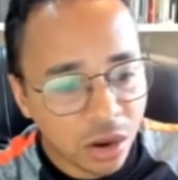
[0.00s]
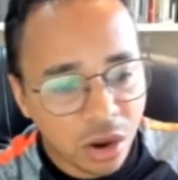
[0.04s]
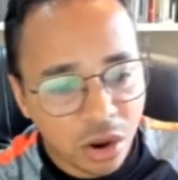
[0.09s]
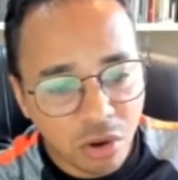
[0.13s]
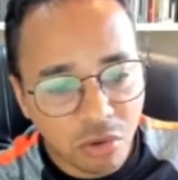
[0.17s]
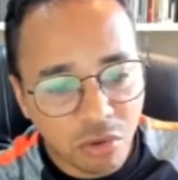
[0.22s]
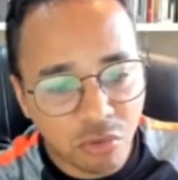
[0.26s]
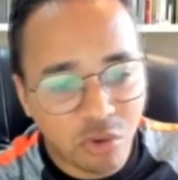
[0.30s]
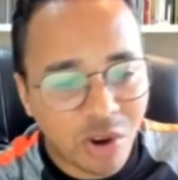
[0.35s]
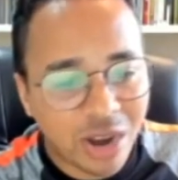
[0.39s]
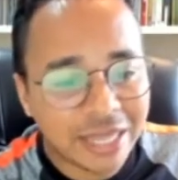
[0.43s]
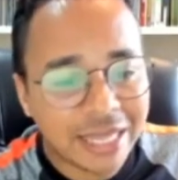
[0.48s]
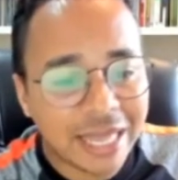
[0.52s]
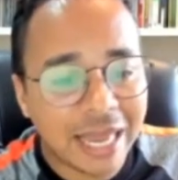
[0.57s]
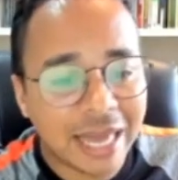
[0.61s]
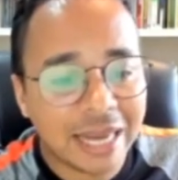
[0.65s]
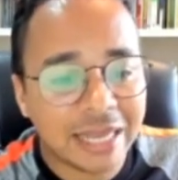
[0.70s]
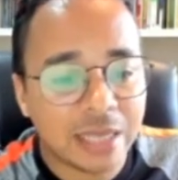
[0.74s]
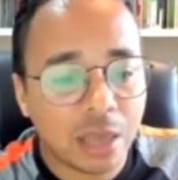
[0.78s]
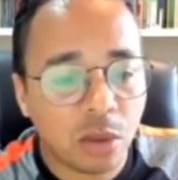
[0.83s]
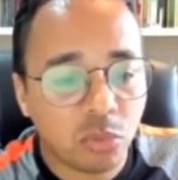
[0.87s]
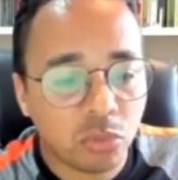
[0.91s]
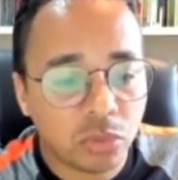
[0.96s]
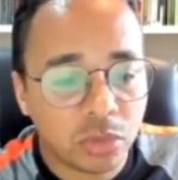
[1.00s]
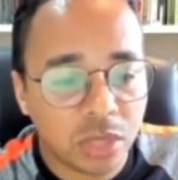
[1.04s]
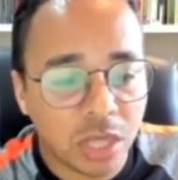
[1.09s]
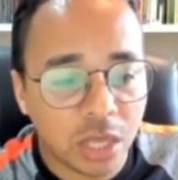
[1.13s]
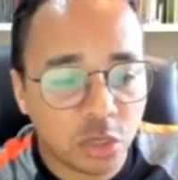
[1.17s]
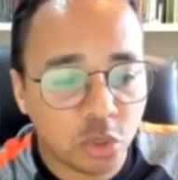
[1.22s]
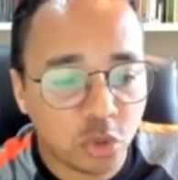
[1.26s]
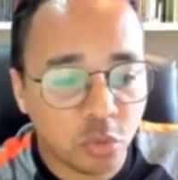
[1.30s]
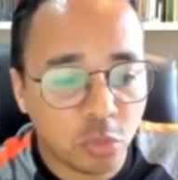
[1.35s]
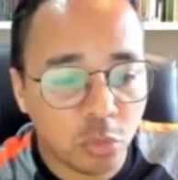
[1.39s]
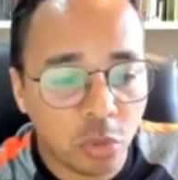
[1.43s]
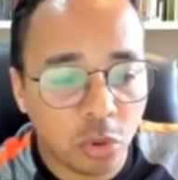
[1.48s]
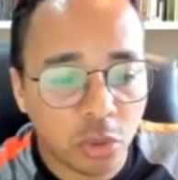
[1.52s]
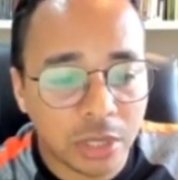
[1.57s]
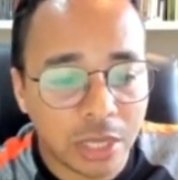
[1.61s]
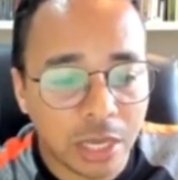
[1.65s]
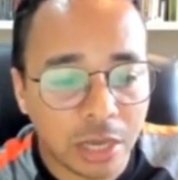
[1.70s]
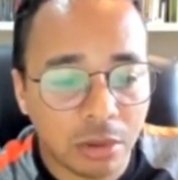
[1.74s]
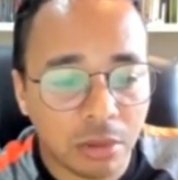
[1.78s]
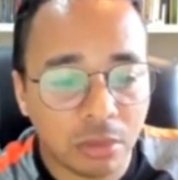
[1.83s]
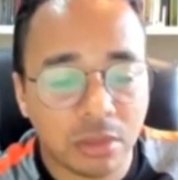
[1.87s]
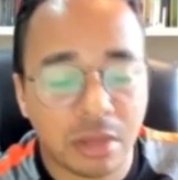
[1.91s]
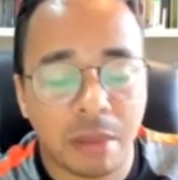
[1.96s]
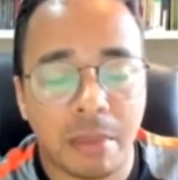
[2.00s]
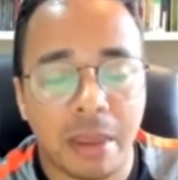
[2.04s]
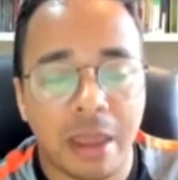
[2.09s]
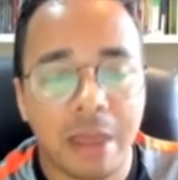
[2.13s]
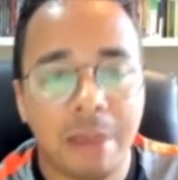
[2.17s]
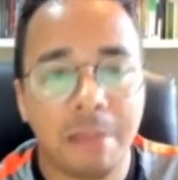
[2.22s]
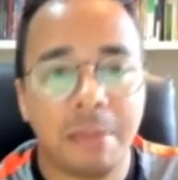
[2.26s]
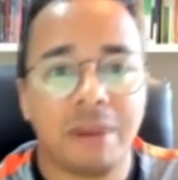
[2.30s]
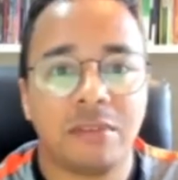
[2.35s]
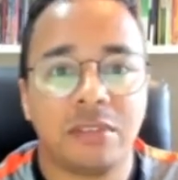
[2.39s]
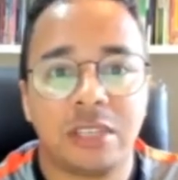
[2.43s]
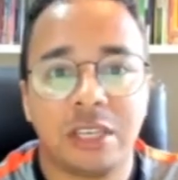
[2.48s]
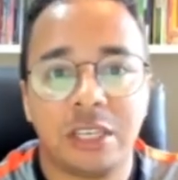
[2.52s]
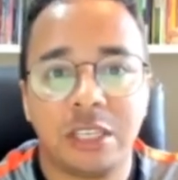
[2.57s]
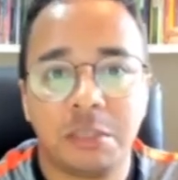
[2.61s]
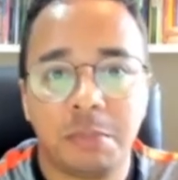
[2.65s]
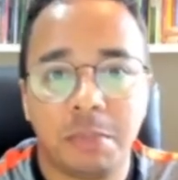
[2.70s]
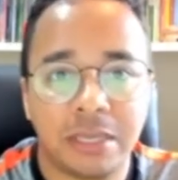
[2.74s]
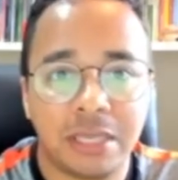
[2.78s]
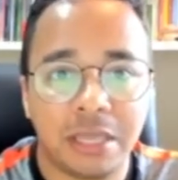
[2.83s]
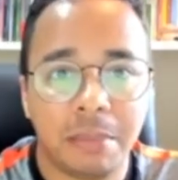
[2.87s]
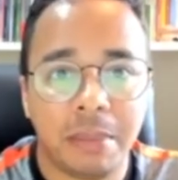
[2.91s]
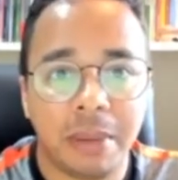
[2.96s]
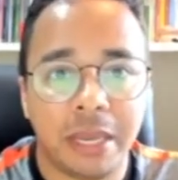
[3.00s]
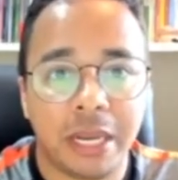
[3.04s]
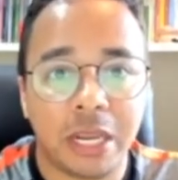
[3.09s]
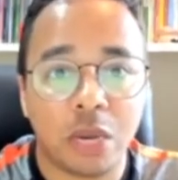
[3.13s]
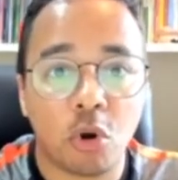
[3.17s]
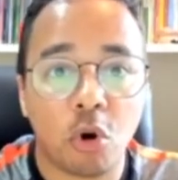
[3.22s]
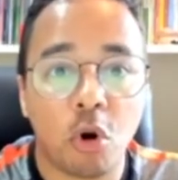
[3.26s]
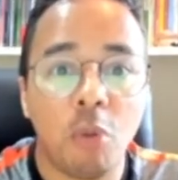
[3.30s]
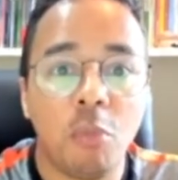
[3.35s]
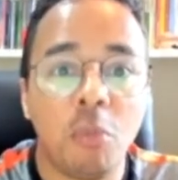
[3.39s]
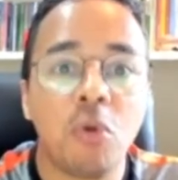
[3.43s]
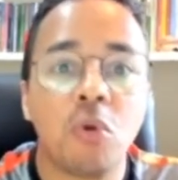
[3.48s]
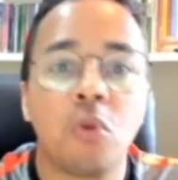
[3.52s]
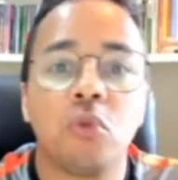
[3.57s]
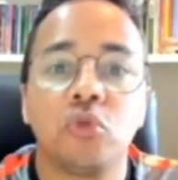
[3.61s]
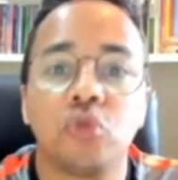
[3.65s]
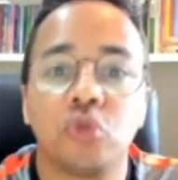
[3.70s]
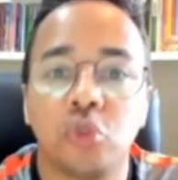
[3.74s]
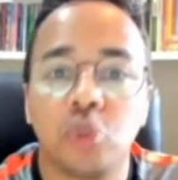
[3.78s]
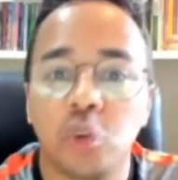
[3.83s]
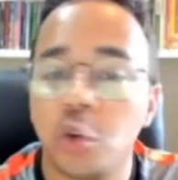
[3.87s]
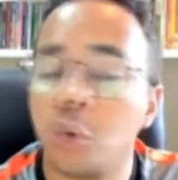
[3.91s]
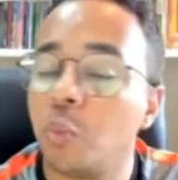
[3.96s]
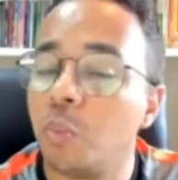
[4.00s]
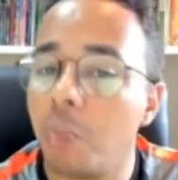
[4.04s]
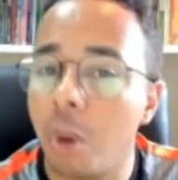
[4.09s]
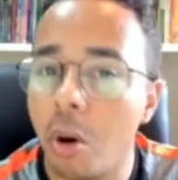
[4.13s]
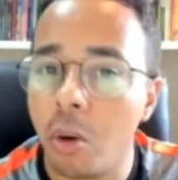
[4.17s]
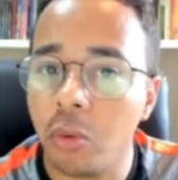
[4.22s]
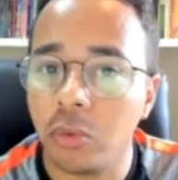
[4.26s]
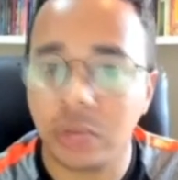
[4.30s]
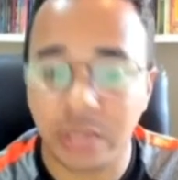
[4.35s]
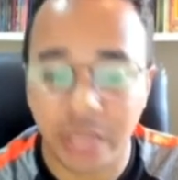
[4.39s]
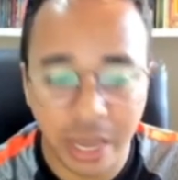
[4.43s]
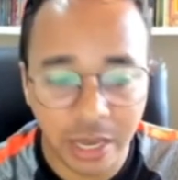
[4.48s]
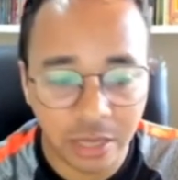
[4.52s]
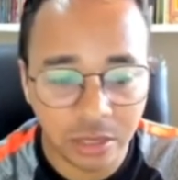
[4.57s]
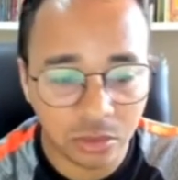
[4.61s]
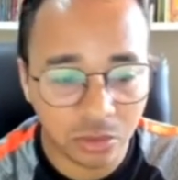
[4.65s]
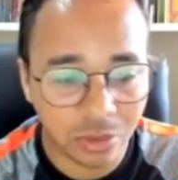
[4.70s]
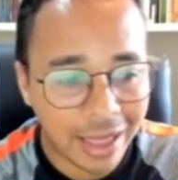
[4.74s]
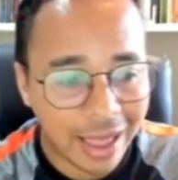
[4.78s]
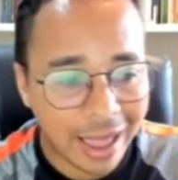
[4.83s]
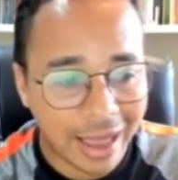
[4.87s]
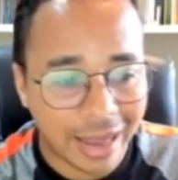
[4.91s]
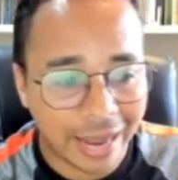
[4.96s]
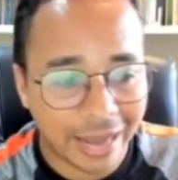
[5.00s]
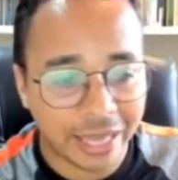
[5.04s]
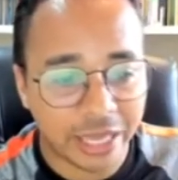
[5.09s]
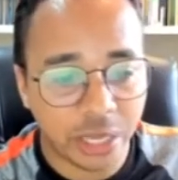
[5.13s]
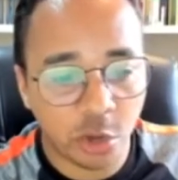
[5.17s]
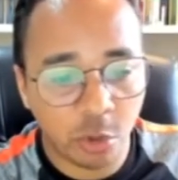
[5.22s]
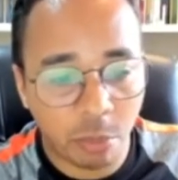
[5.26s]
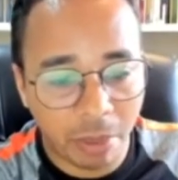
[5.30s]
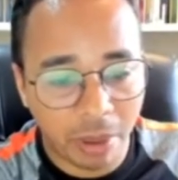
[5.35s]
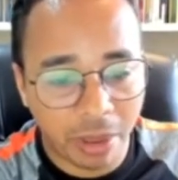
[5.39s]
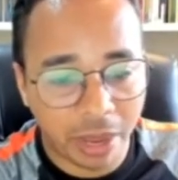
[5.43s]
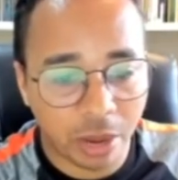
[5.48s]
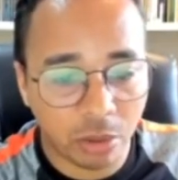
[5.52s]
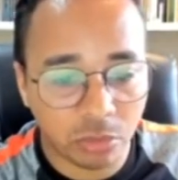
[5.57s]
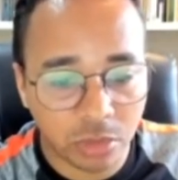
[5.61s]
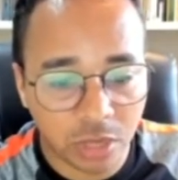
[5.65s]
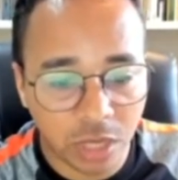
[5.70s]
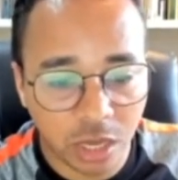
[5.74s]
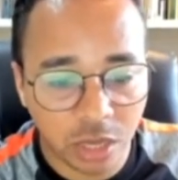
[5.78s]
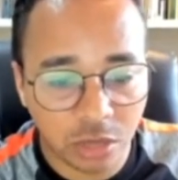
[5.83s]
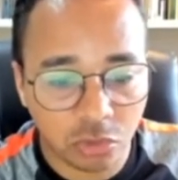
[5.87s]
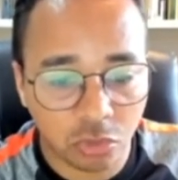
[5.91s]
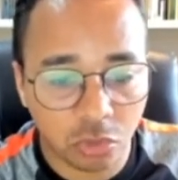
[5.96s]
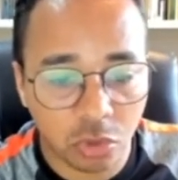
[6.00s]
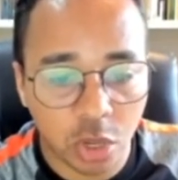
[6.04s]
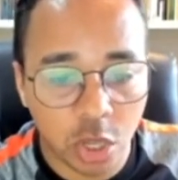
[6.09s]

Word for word: Vou analisar um texto modelo também para vocês perceberem como construir um bom texto. Aqui eu peguei um texto